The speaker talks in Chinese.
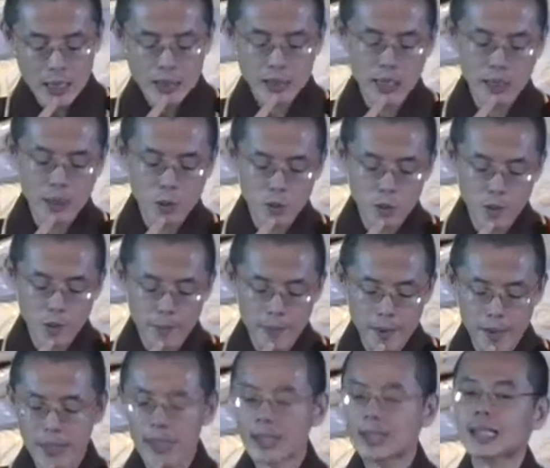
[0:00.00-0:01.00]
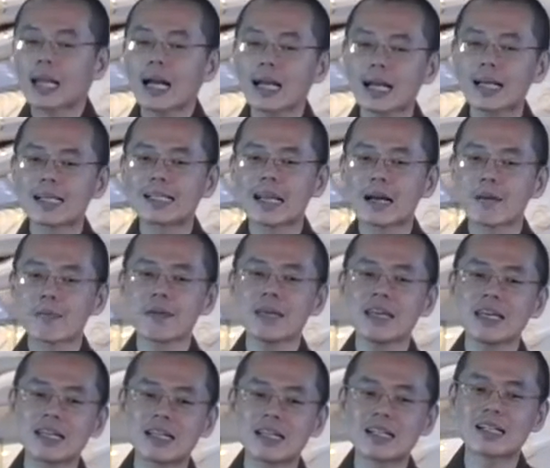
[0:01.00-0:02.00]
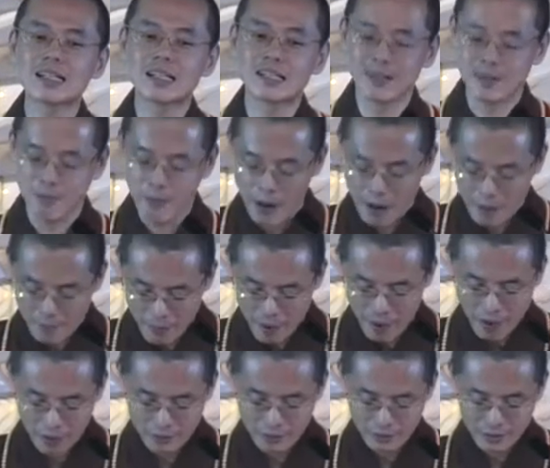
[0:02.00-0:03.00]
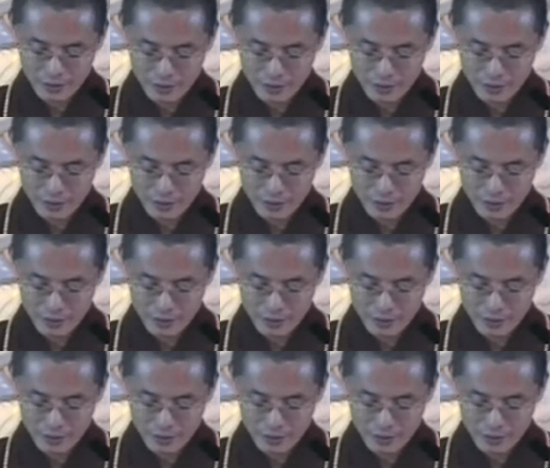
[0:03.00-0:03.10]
他的装扮大概像密勒日巴吧，